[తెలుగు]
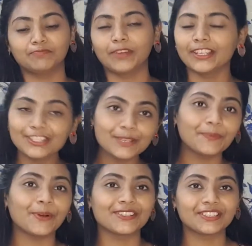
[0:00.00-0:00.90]
మంచి
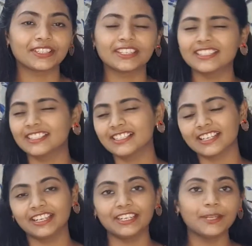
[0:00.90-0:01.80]
పాజిటివ్
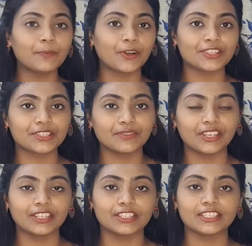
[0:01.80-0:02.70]
క్రిస్టల్స్ అన్ని పాజిటివ్
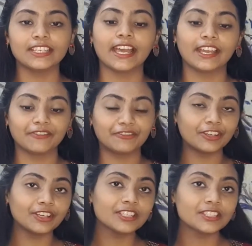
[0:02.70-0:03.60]
ఎనర్జీ అండ్
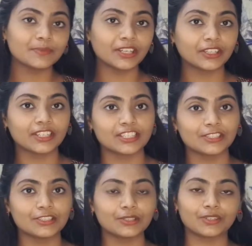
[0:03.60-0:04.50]
ఫస్ట్ మన
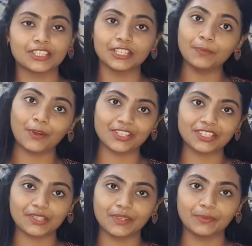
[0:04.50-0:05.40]
క్రిస్టల్స్లో వచ్చేది
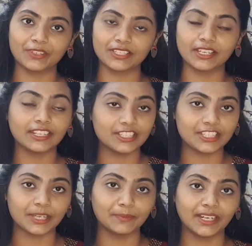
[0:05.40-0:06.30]
పాజిటివ్
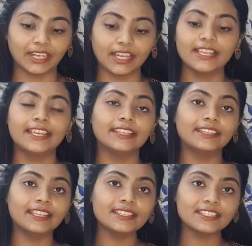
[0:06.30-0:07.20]
ఎనర్జీ అనమాట
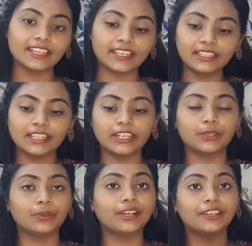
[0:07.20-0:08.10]
దెన్ సెకండ్
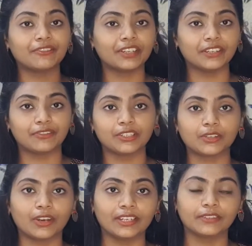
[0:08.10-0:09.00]
దానికి ఉన్న డిఫరెంట్
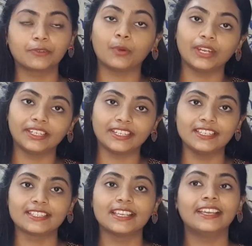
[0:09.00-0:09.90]
డిఫరెంట్
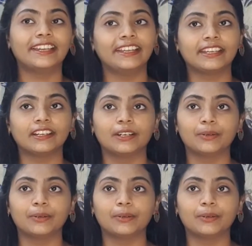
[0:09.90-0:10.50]
క్వాలిటీస్ లైక్